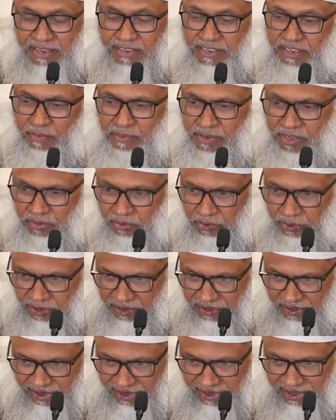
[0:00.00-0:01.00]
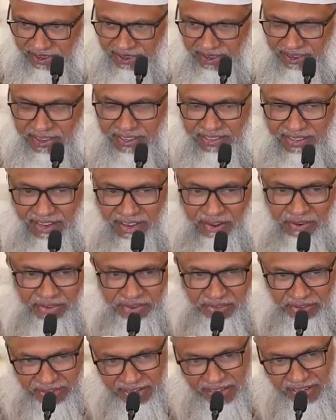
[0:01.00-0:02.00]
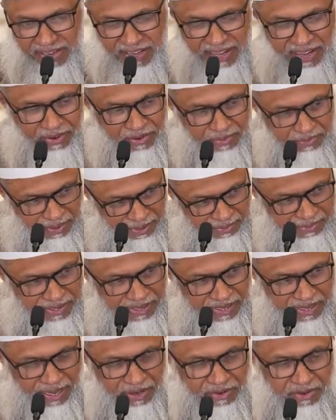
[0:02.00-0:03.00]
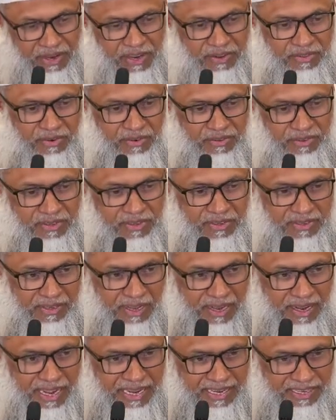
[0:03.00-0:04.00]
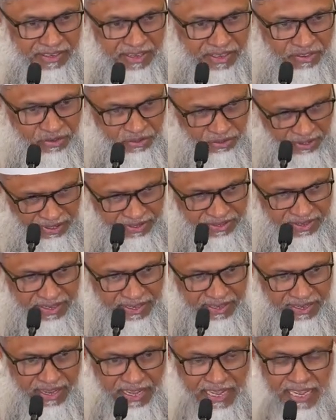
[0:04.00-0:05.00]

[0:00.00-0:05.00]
আগেরটা মিস করেছেন তারা হয়তো এখানে এখন পাবেন কারো কারো জন্য যদি যারা আগেটা শুনেছেন